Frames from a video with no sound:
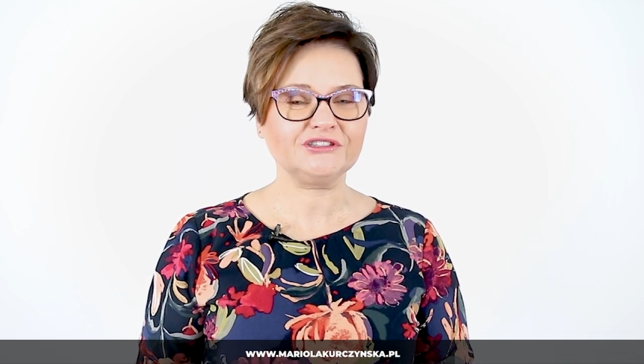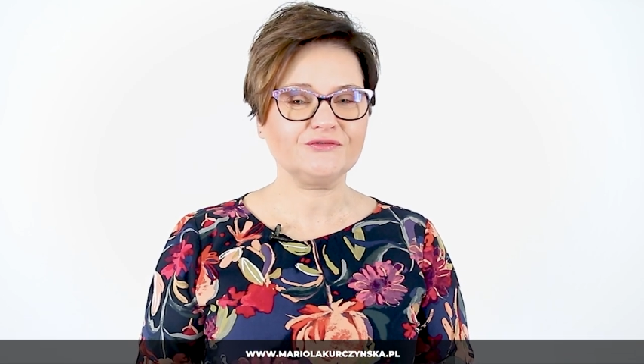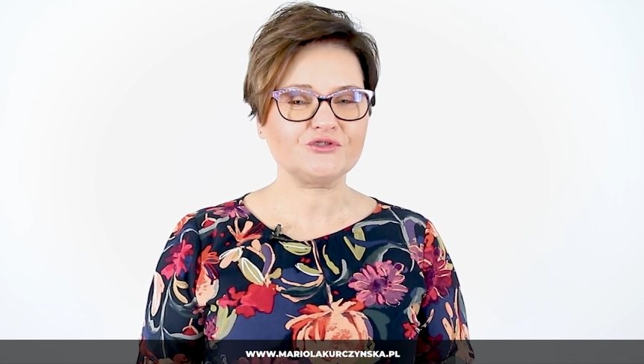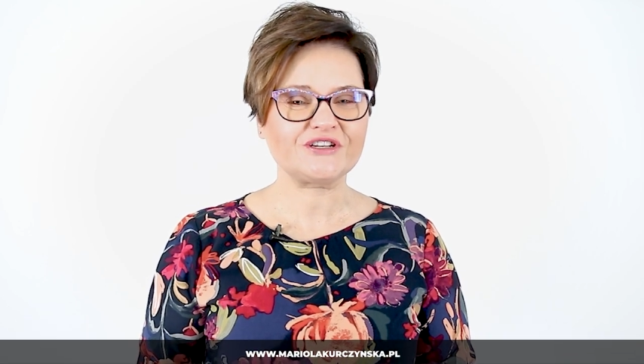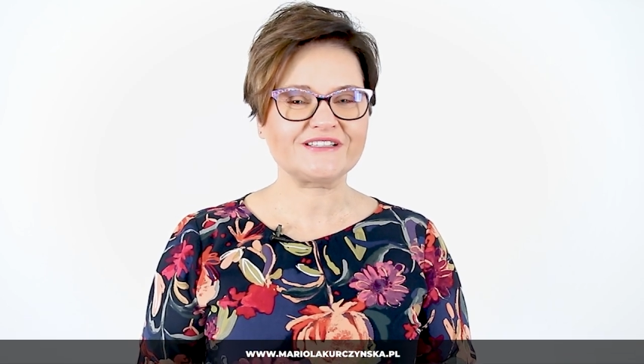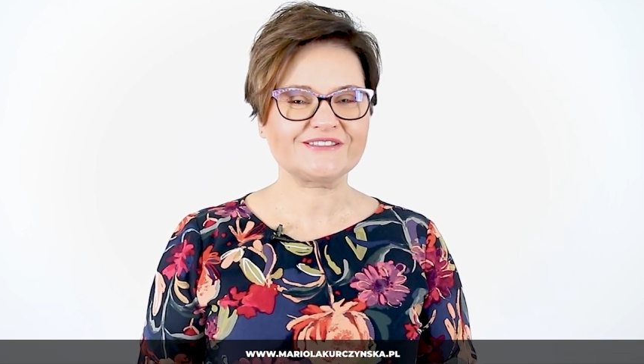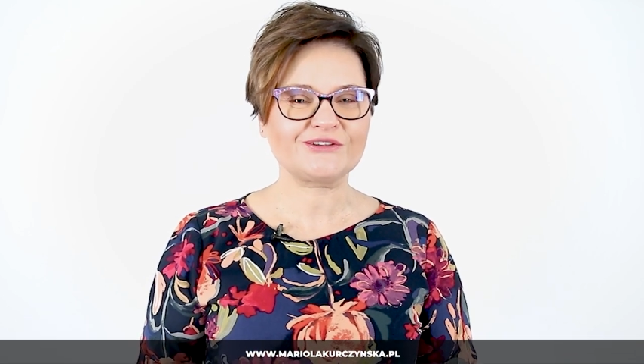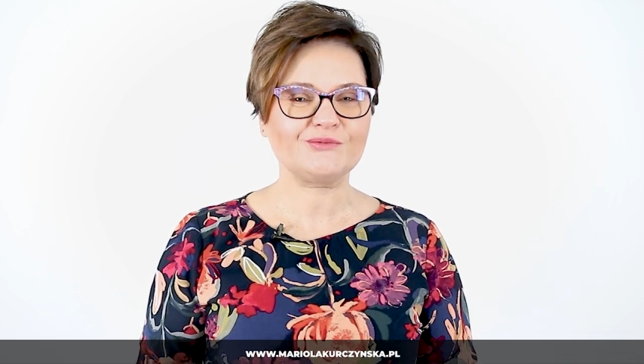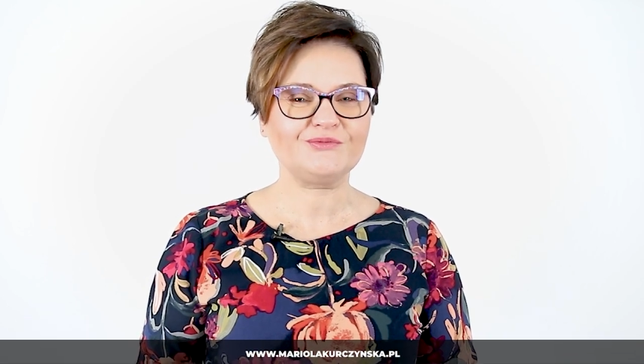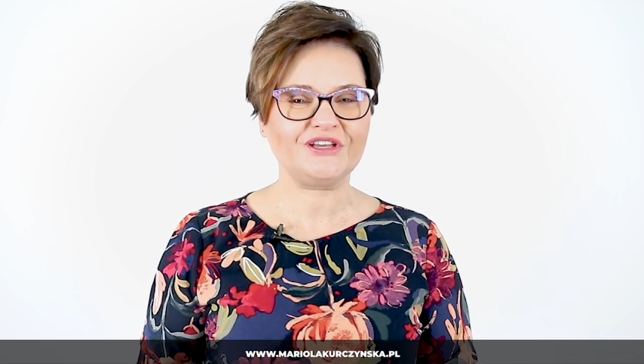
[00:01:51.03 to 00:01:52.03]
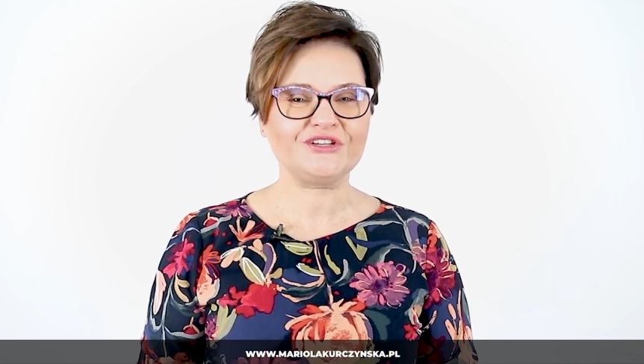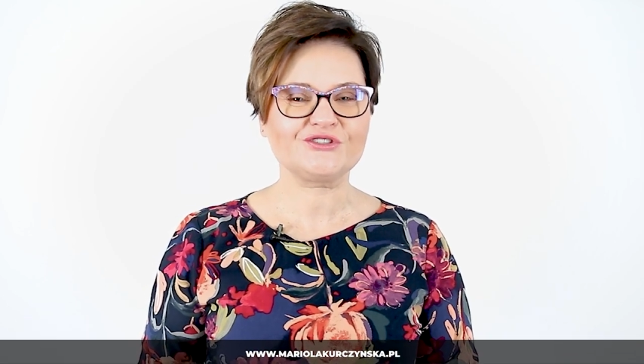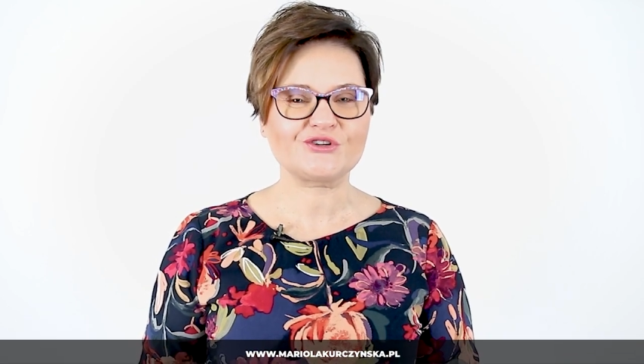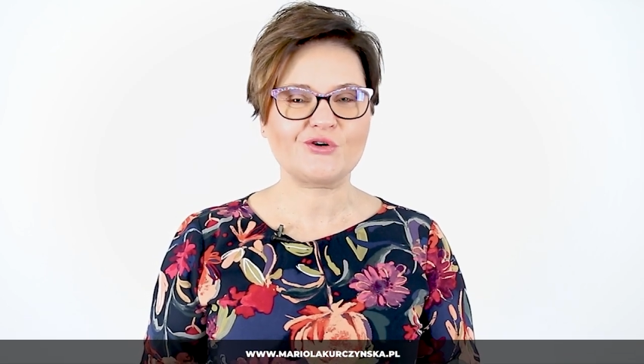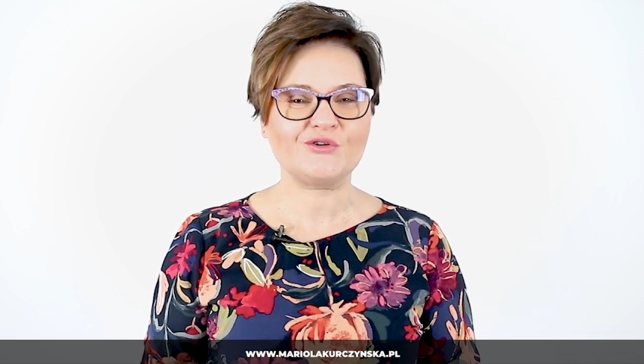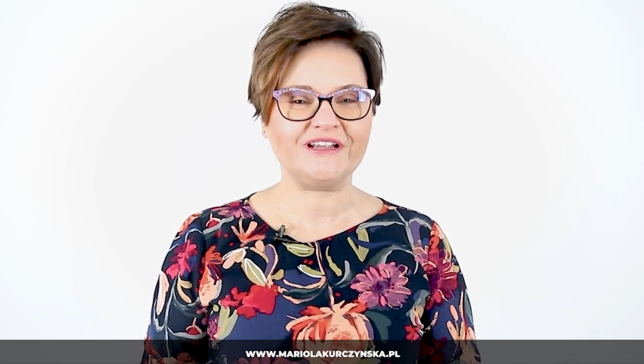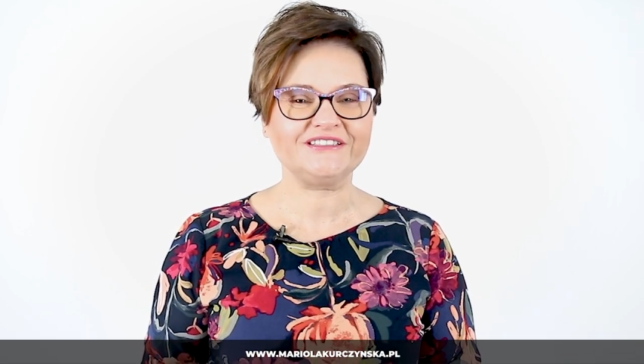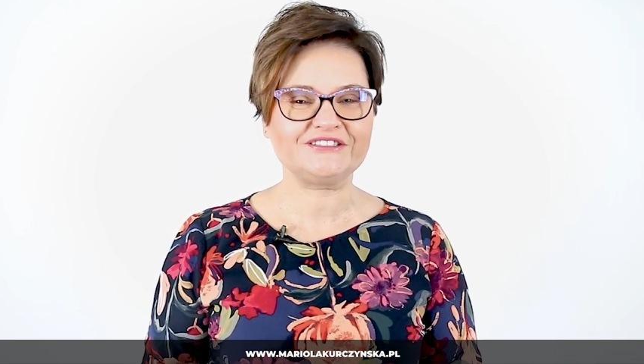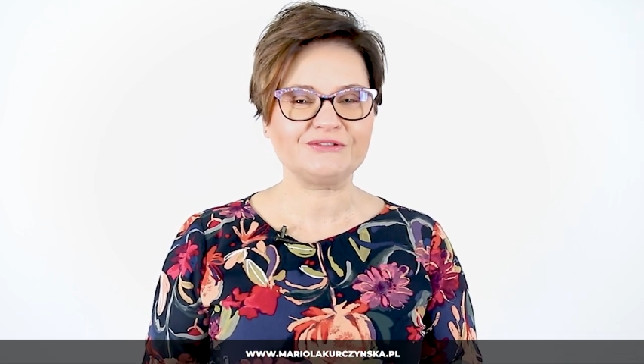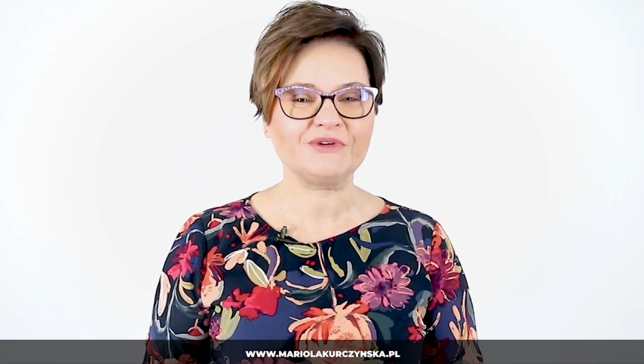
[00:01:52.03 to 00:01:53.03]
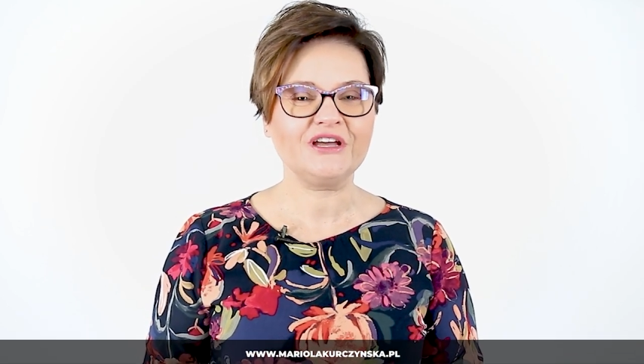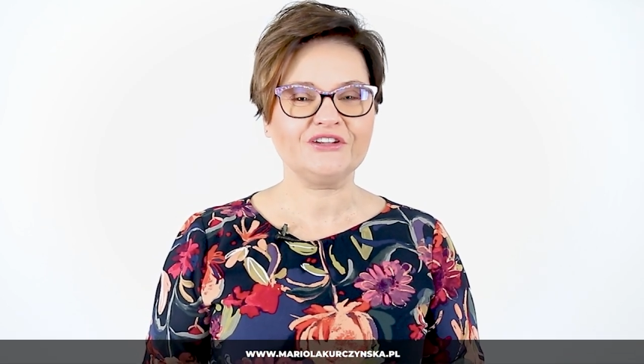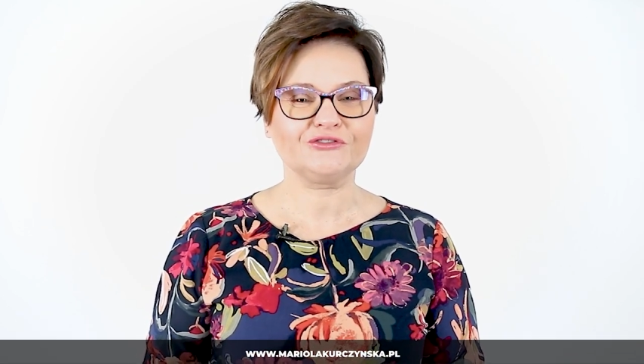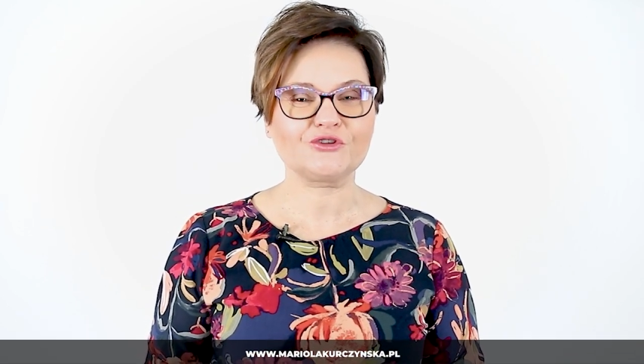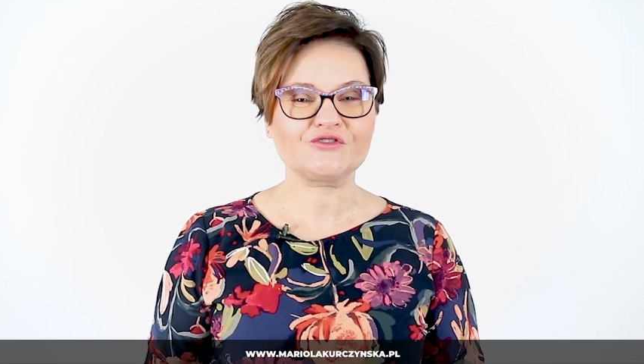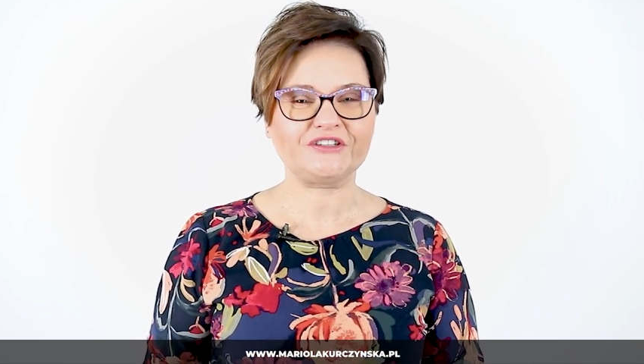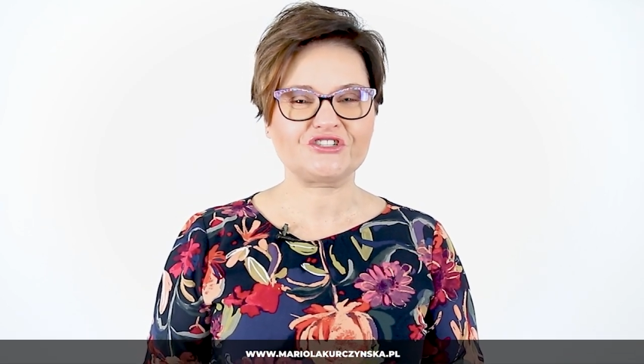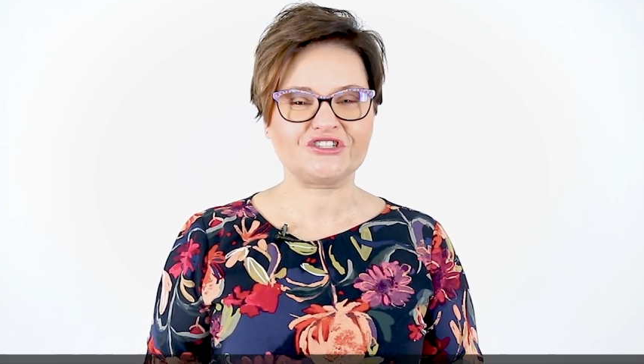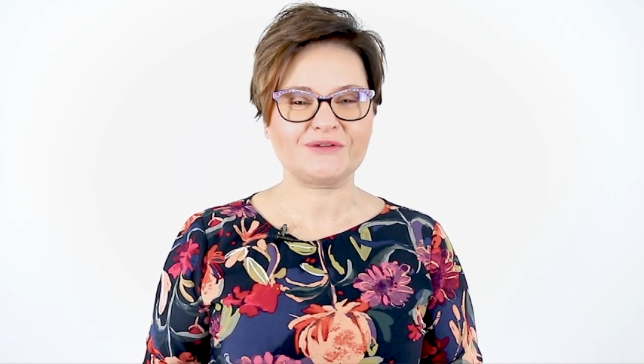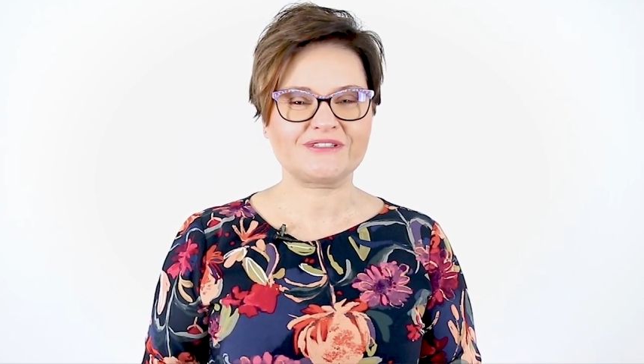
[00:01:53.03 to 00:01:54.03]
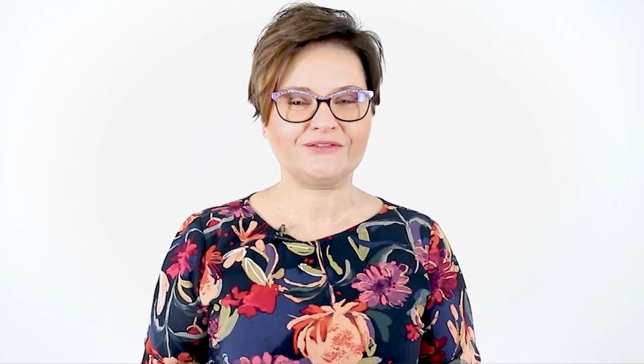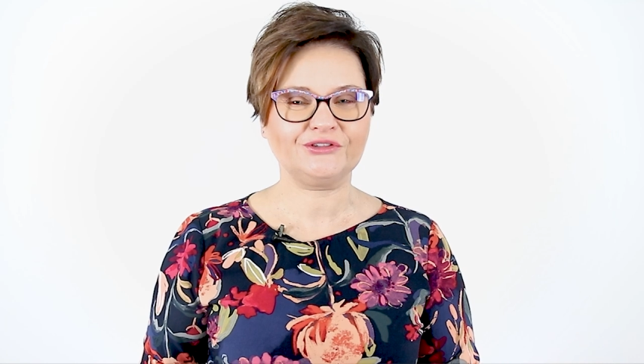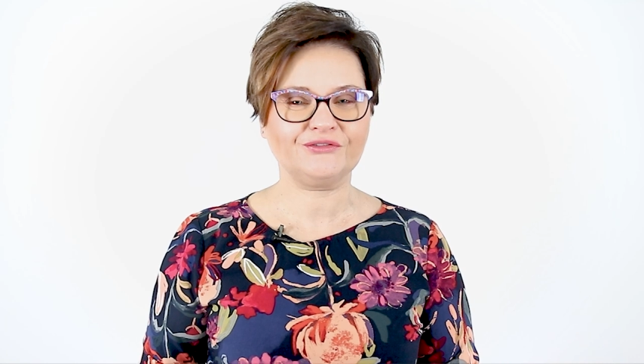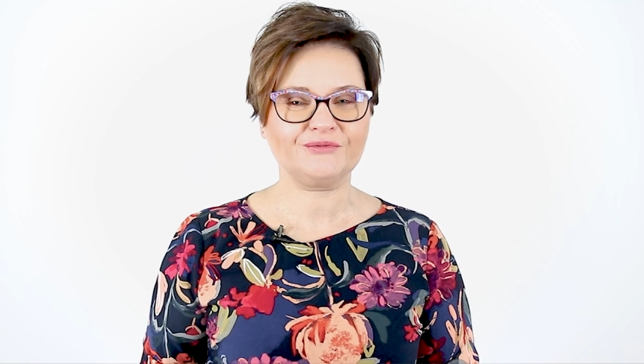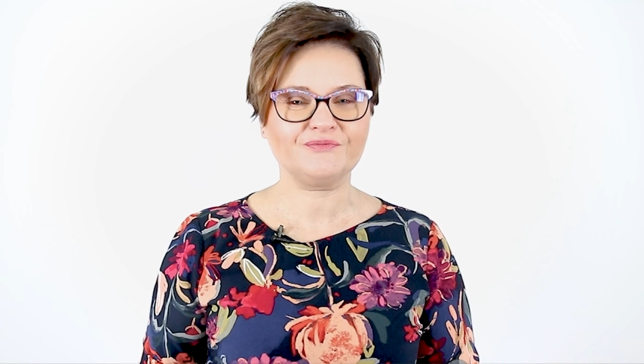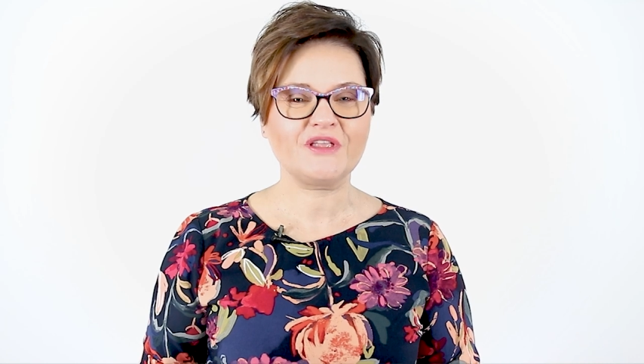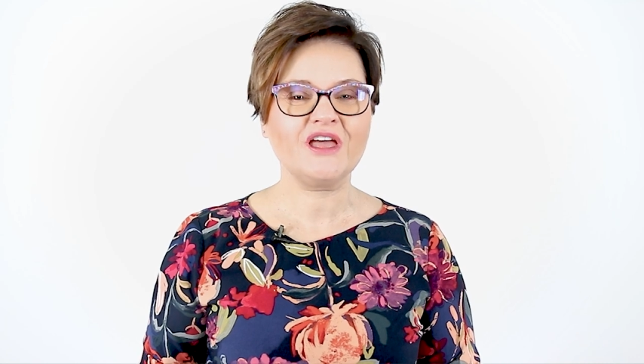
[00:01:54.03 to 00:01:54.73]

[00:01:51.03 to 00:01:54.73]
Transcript: 25-letnim doświadczeniem zawodowym.